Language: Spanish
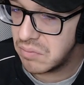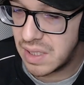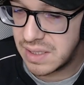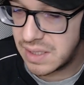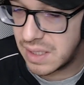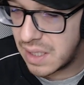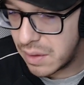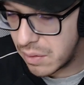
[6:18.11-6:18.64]

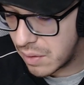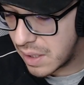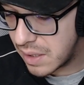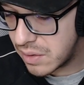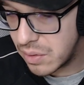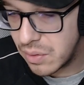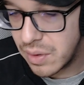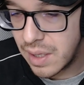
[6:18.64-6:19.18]
la
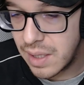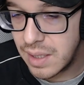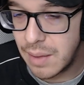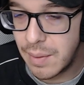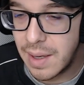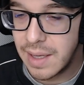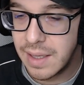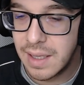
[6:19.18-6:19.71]
seleccionáis todas y
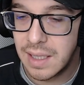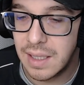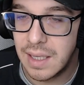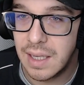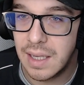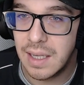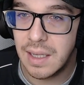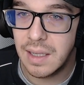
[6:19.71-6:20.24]
la bajáis
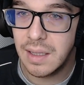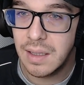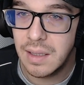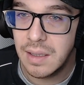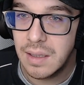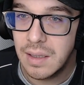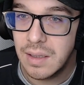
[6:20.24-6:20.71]
a